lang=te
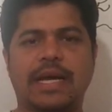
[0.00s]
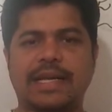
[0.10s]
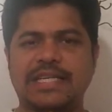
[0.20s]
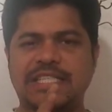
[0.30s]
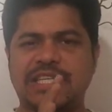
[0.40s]

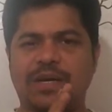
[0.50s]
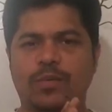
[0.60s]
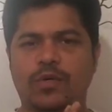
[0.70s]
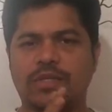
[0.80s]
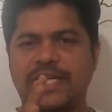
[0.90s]

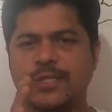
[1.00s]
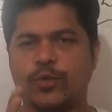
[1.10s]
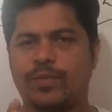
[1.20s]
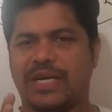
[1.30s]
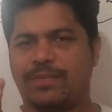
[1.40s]
కృష్ణమూర్తి
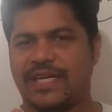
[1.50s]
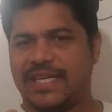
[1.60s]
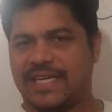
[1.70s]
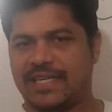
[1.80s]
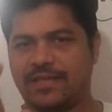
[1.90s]

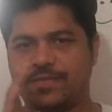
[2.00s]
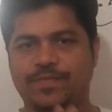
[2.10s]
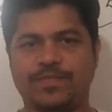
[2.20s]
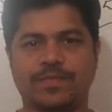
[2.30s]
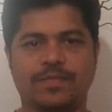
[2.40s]
సుబ్రహ్మణ్యన్
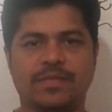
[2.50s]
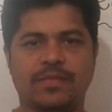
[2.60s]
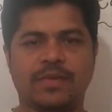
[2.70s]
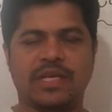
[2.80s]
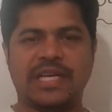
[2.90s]

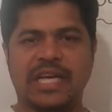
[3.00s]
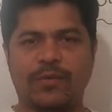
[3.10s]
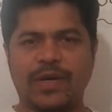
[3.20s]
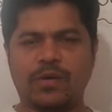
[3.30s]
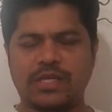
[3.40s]

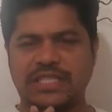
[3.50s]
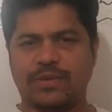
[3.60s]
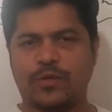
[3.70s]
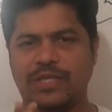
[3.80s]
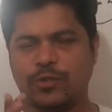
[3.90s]
ఎవరు
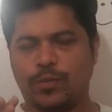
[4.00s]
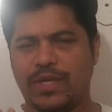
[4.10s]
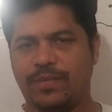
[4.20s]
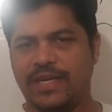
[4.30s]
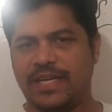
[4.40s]
కృష్ణమూర్తి
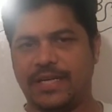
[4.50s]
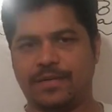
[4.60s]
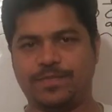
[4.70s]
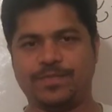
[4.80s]
సుబ్రహ్మణ్యన్